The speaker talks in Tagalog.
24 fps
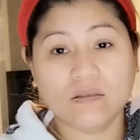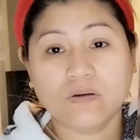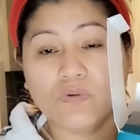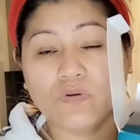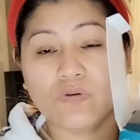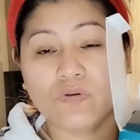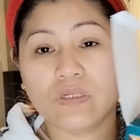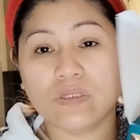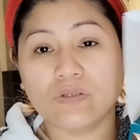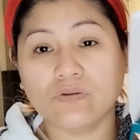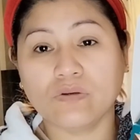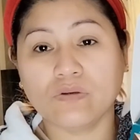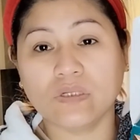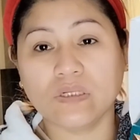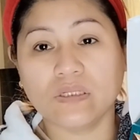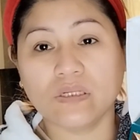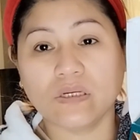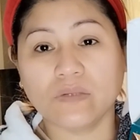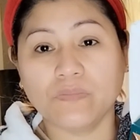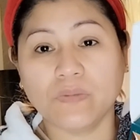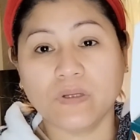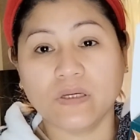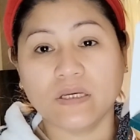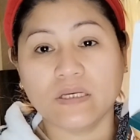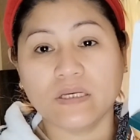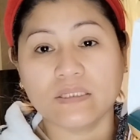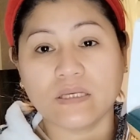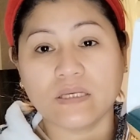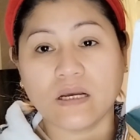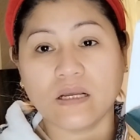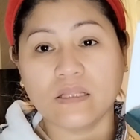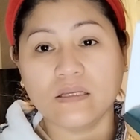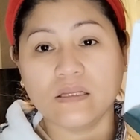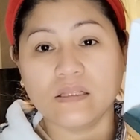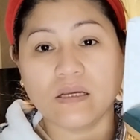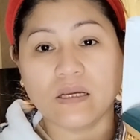kung sino rin nagbigay sa
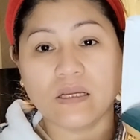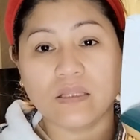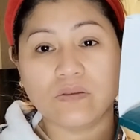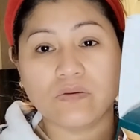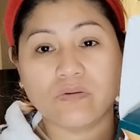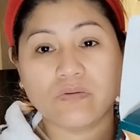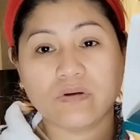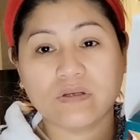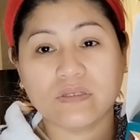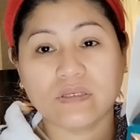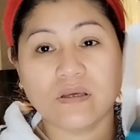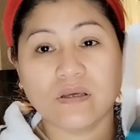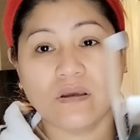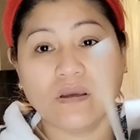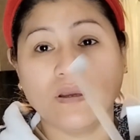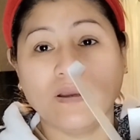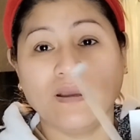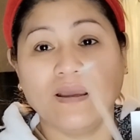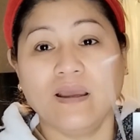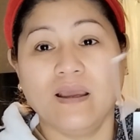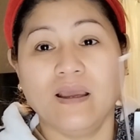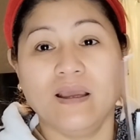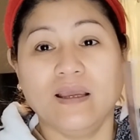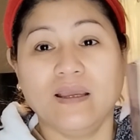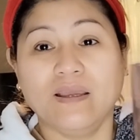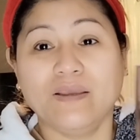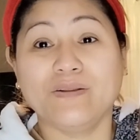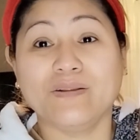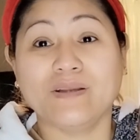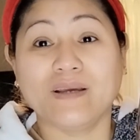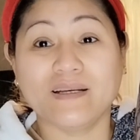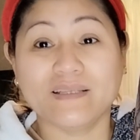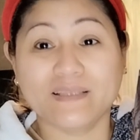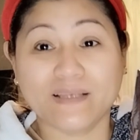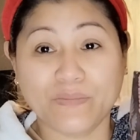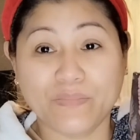kanila ito kasi yun
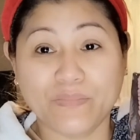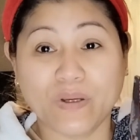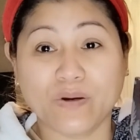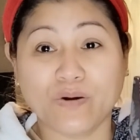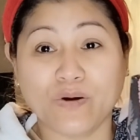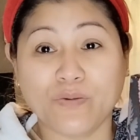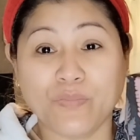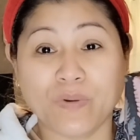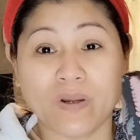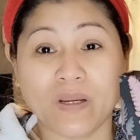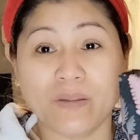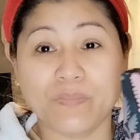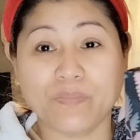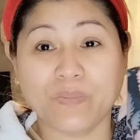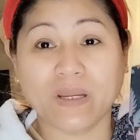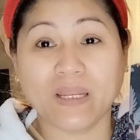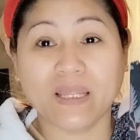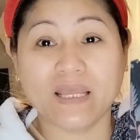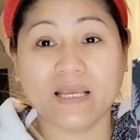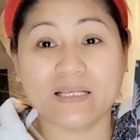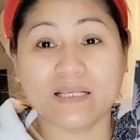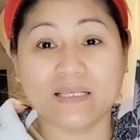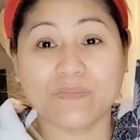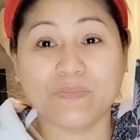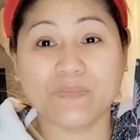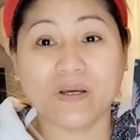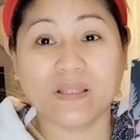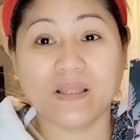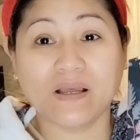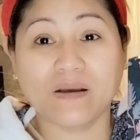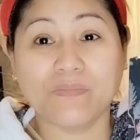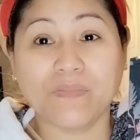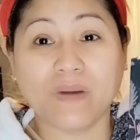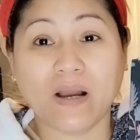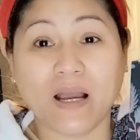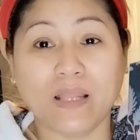nga sabi ko pare-parehas naman
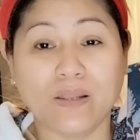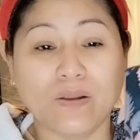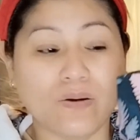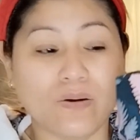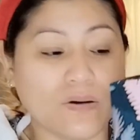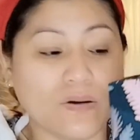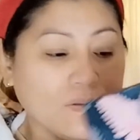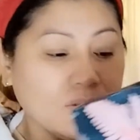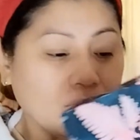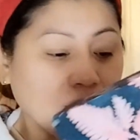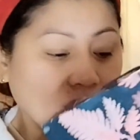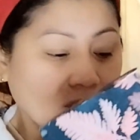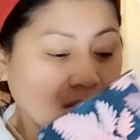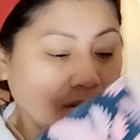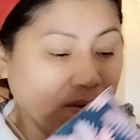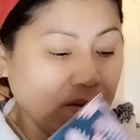ang balot.